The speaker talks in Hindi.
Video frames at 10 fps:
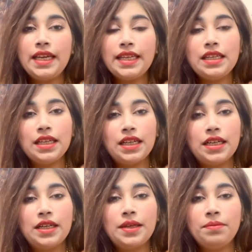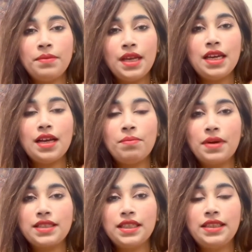लेकिन आ, मेरा
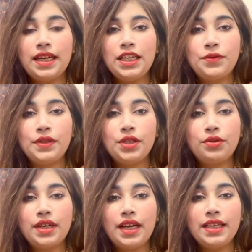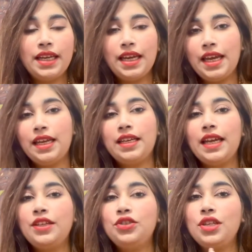मकसद था इस वीडियो का कि एक
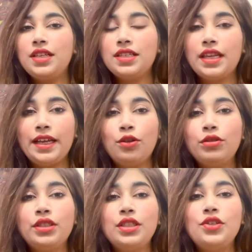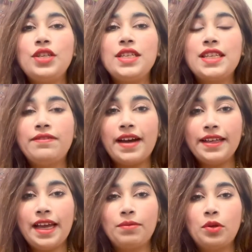एक चीज़ एक कुछ दिन चीज़ के
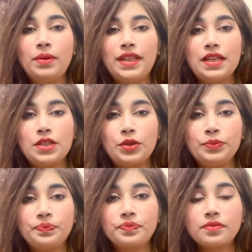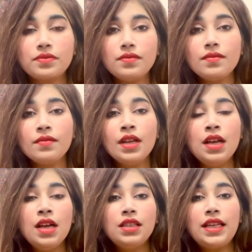फ़ायदे आपको बता सकूं
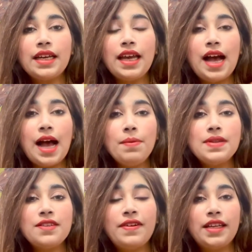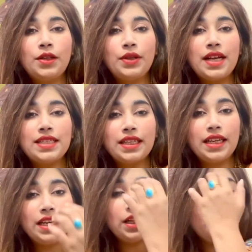ताकि आप इससे फ़ायदा उठा
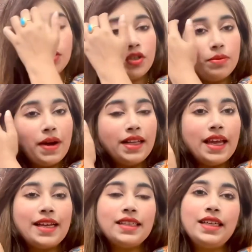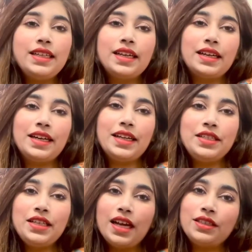सकें दूसरी बात ऐसा नहीं करना कि
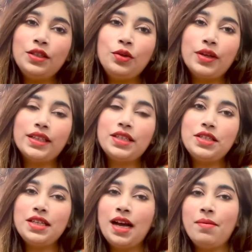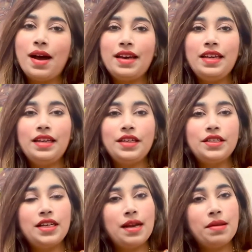जी अक्सर लोग कहते हैं जी हमारी
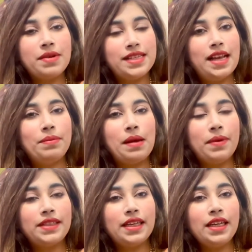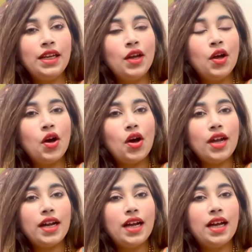कंडीशन हमें मसला अपना पता है और
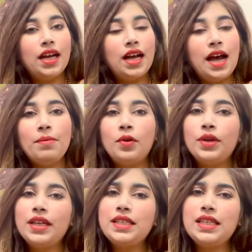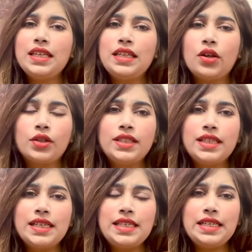आ, हम लोगों ने किसी डॉक्टर से
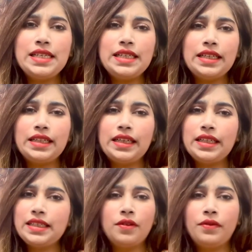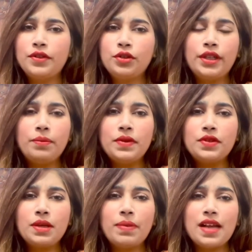कंसल्ट नहीं करना कि
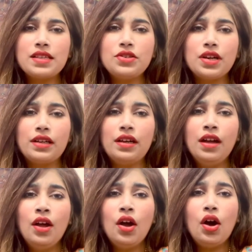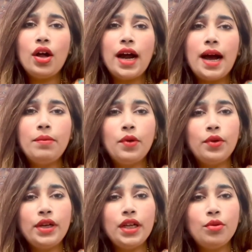फिजियोथेरापिस्ट के पास नहीं जाना और हम
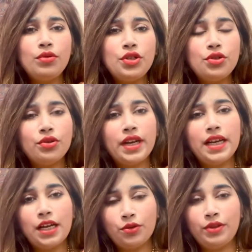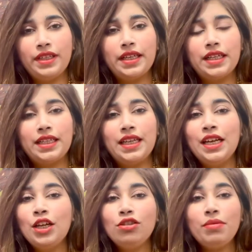लोगों ने उन चीज़ों का इलाज खुद ही कर लेना है
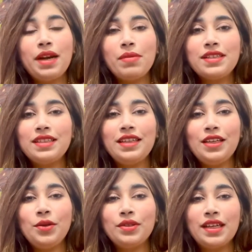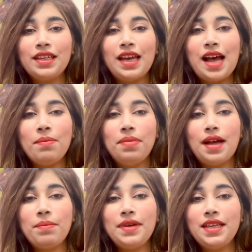तो मेरा मकसद ये नहीं होता कि आप
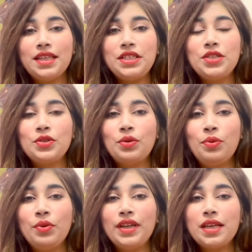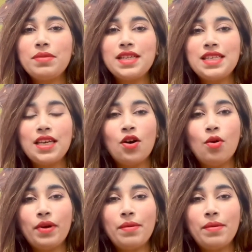अपनी कंडीशन को भूल के बस ये होम